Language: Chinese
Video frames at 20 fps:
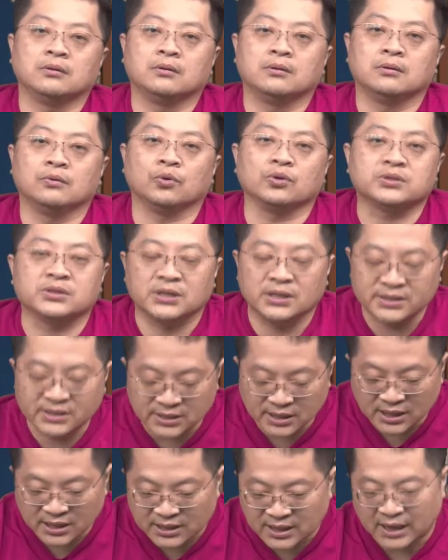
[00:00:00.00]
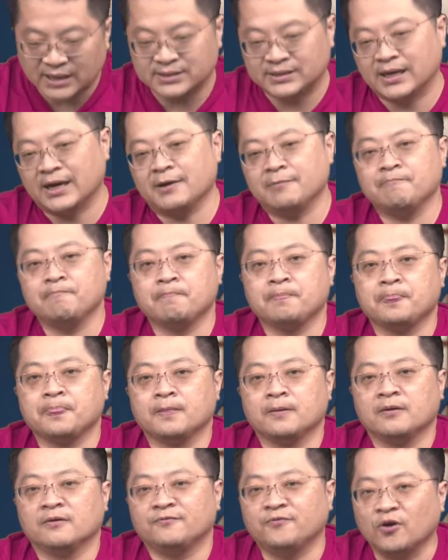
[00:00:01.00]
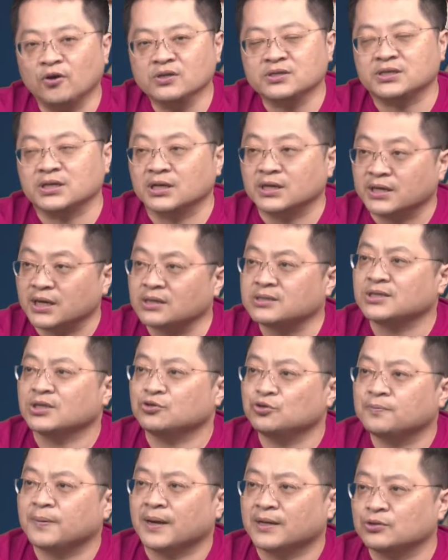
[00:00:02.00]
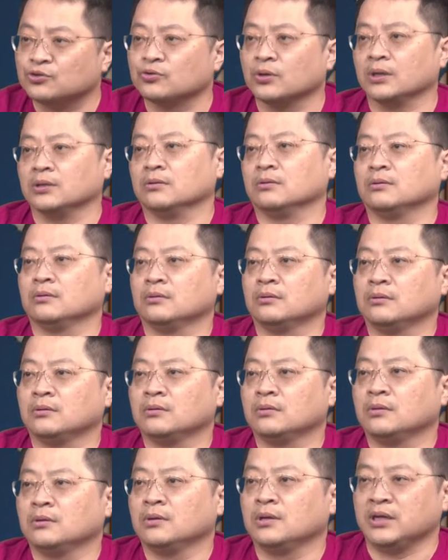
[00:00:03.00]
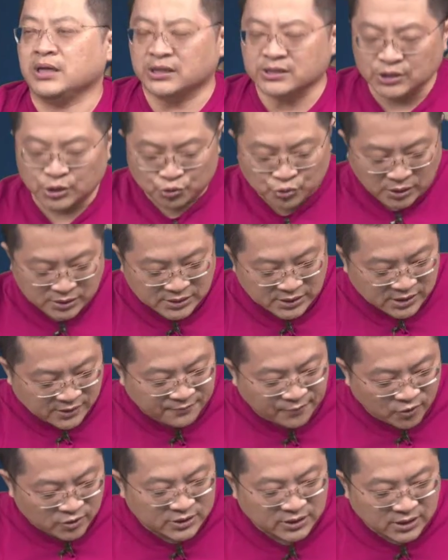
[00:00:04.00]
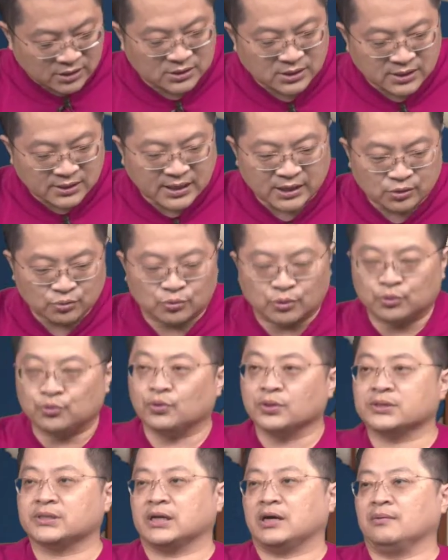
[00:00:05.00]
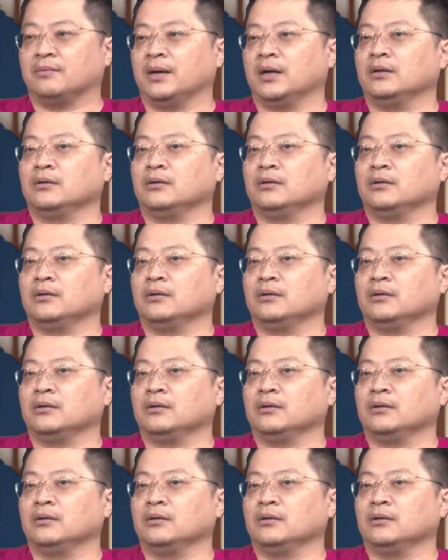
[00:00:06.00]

我只能建议大家。风险你要自己去盘算，你要自己算自己的风险承担度有多少嘛？